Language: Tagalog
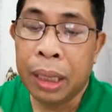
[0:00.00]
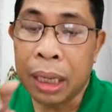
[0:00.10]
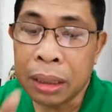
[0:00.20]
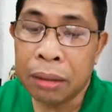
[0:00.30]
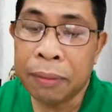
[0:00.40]

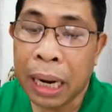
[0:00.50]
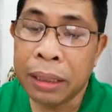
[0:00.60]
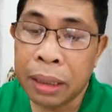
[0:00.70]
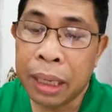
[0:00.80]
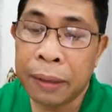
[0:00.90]
As of
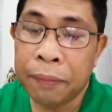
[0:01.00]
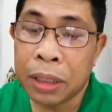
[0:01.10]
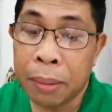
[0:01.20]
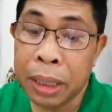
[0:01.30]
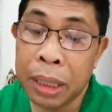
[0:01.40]
writing,
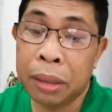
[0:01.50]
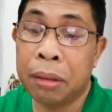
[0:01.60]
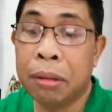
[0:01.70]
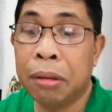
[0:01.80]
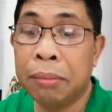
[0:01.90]
sabi
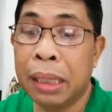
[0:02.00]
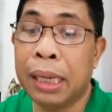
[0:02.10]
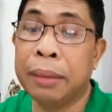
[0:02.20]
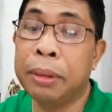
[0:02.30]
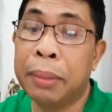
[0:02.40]
rito,
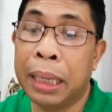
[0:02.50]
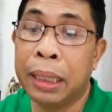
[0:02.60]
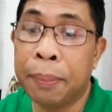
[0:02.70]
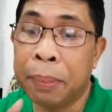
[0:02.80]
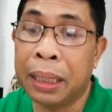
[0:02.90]
mga
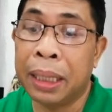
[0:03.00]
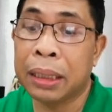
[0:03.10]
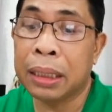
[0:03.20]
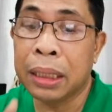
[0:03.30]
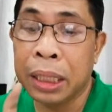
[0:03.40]
kababayan, the
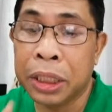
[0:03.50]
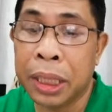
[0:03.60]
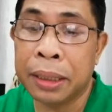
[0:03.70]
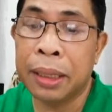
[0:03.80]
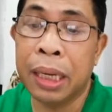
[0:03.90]
Palace has not
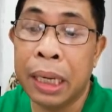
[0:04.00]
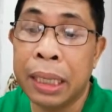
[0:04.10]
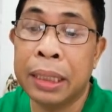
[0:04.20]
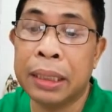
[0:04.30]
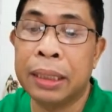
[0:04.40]
yet
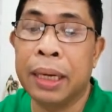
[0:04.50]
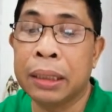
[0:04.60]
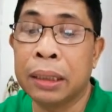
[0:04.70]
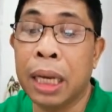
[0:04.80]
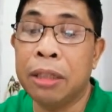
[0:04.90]
released a
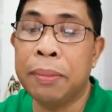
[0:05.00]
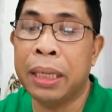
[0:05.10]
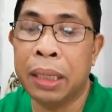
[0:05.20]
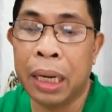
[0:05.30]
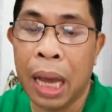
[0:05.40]

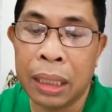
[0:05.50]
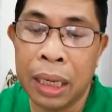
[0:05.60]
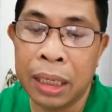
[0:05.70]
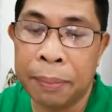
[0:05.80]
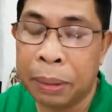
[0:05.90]
statement
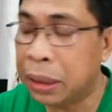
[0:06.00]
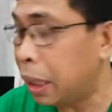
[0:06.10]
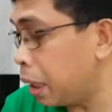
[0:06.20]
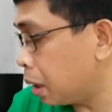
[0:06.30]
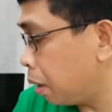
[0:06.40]
regarding the
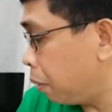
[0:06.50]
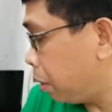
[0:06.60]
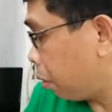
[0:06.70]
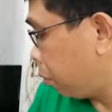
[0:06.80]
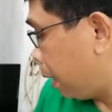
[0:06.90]
presidential
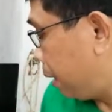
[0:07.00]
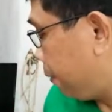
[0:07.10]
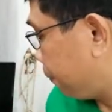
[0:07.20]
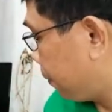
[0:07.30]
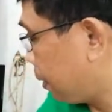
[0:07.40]
withdrawal
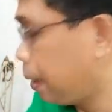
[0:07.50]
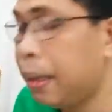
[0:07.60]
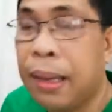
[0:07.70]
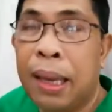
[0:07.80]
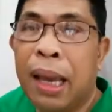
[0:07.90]

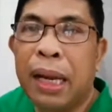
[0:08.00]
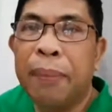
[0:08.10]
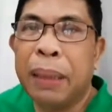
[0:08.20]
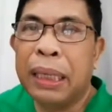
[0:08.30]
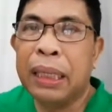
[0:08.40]
hindi pa